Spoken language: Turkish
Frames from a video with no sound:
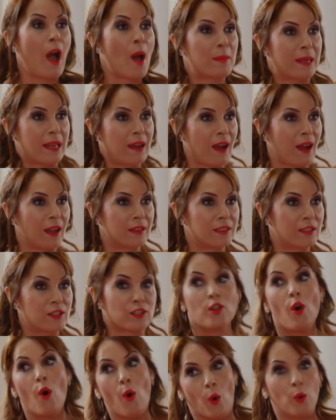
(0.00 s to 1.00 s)
diye hamile kaldığı
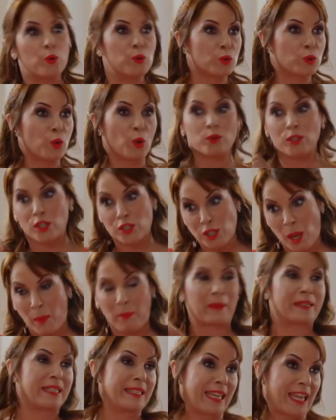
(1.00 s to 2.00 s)
için Onur da onunla
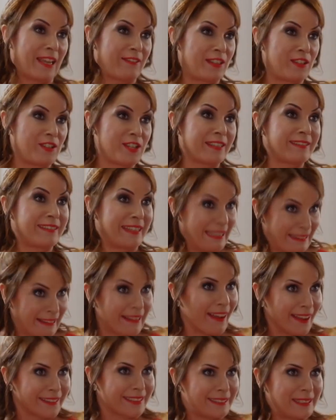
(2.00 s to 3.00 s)
şapadanak evlenecek
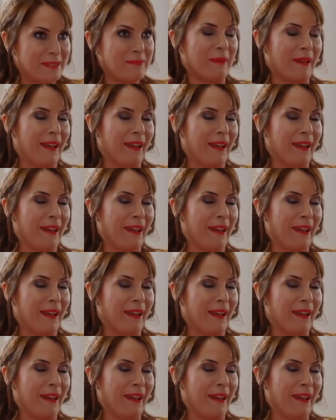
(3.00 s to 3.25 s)
değil herhalde